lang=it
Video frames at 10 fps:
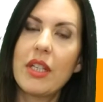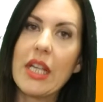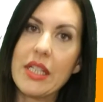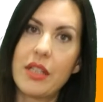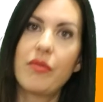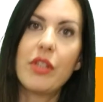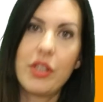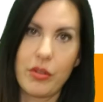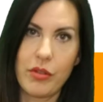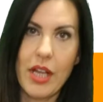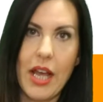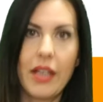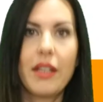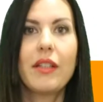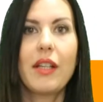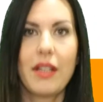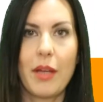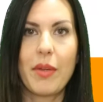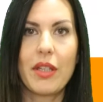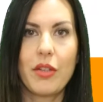che è il servizio online della
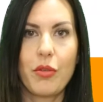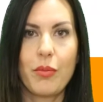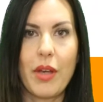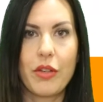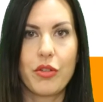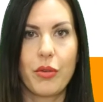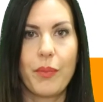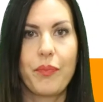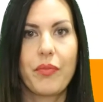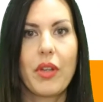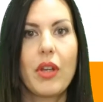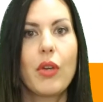Camera di Commercio